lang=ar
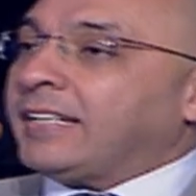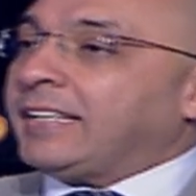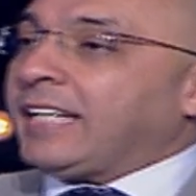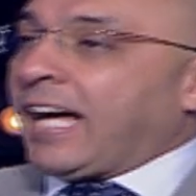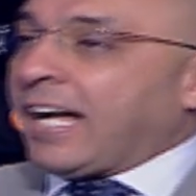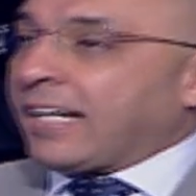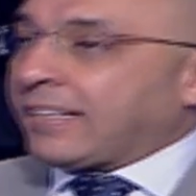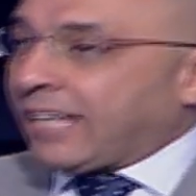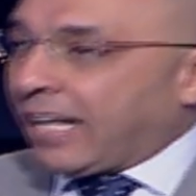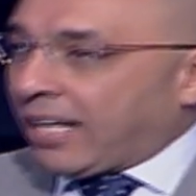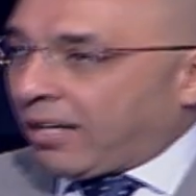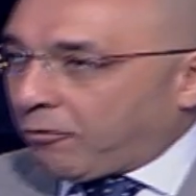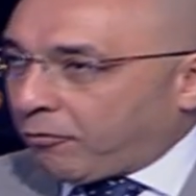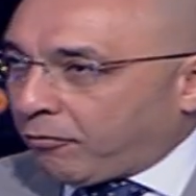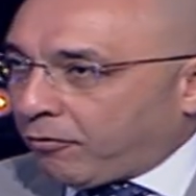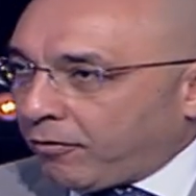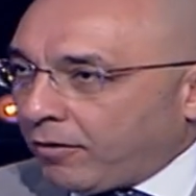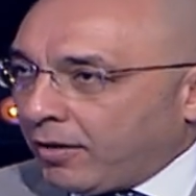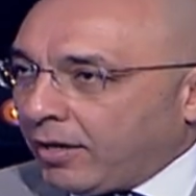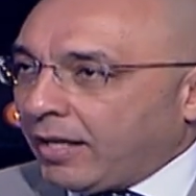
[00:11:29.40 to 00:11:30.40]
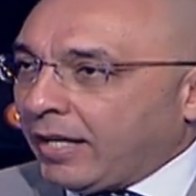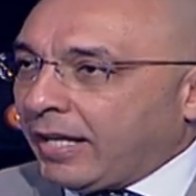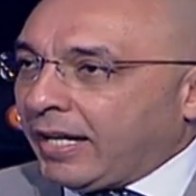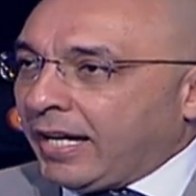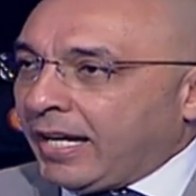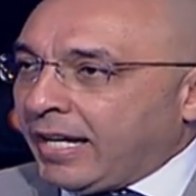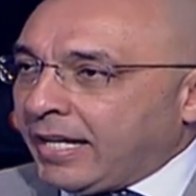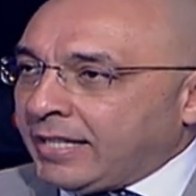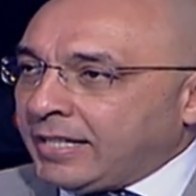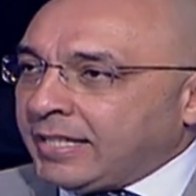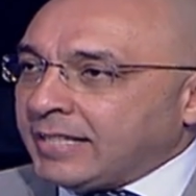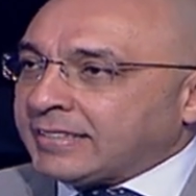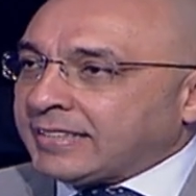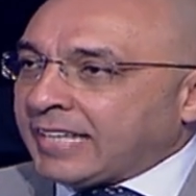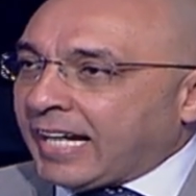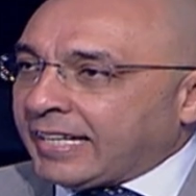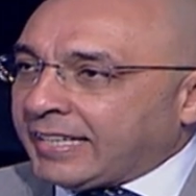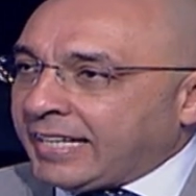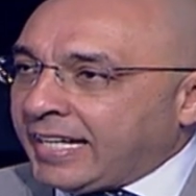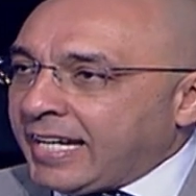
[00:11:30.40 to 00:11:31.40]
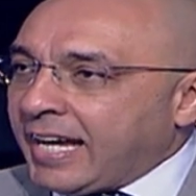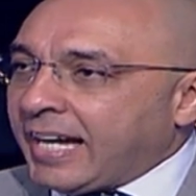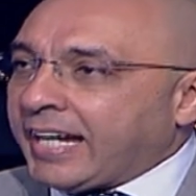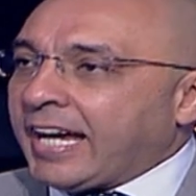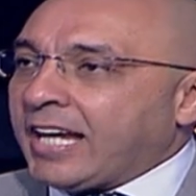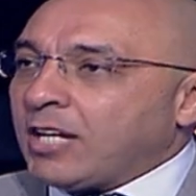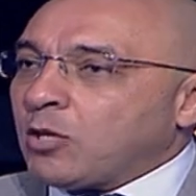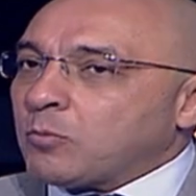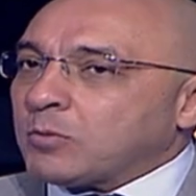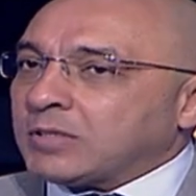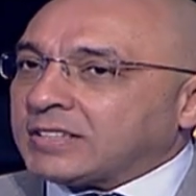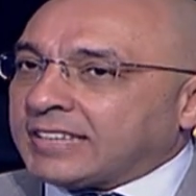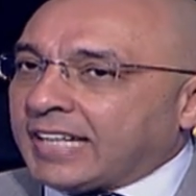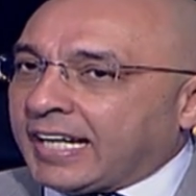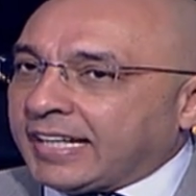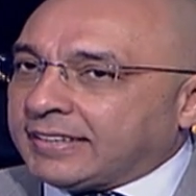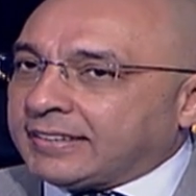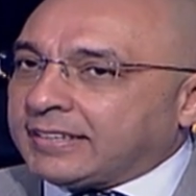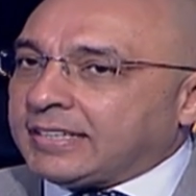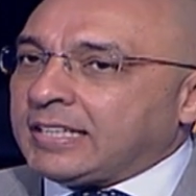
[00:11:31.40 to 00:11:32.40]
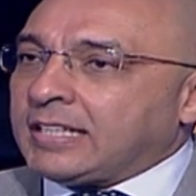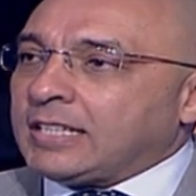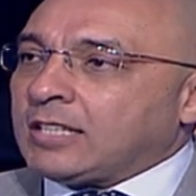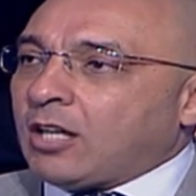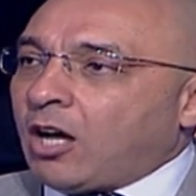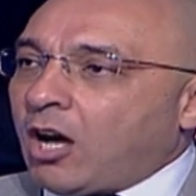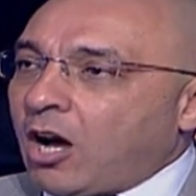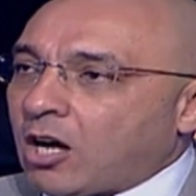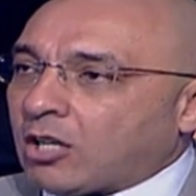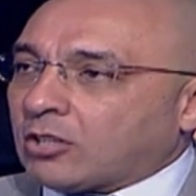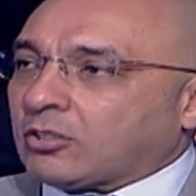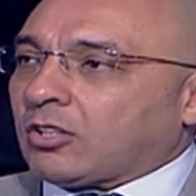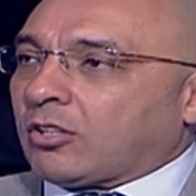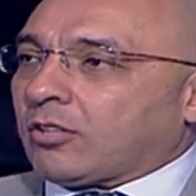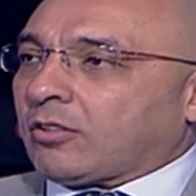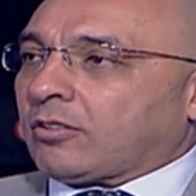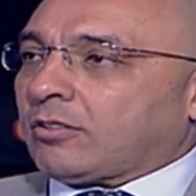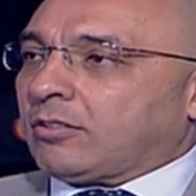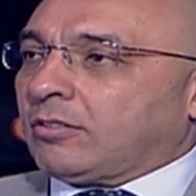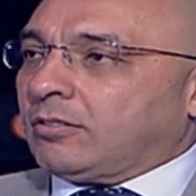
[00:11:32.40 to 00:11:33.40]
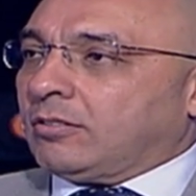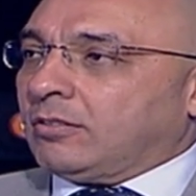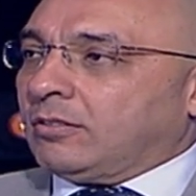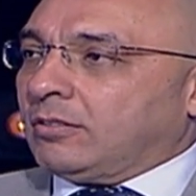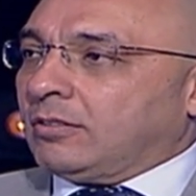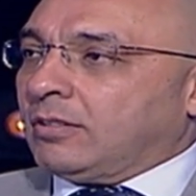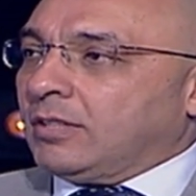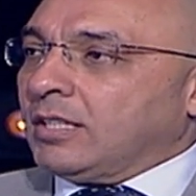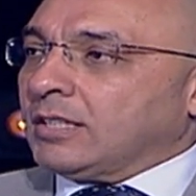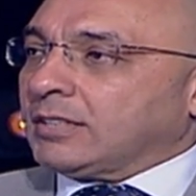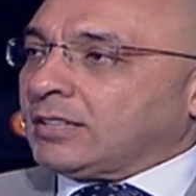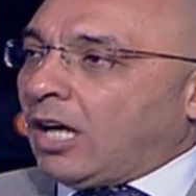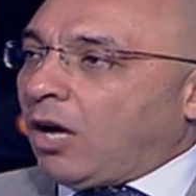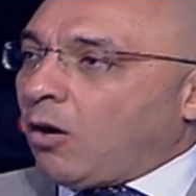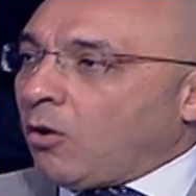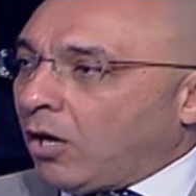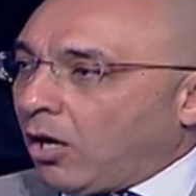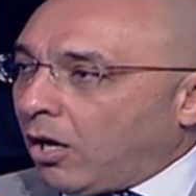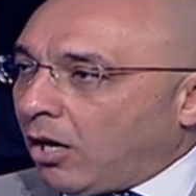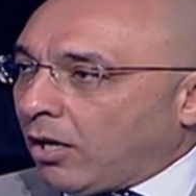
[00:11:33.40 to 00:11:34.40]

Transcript: نعترف ان السعديه كانوا مستعدين اكتر صح ولا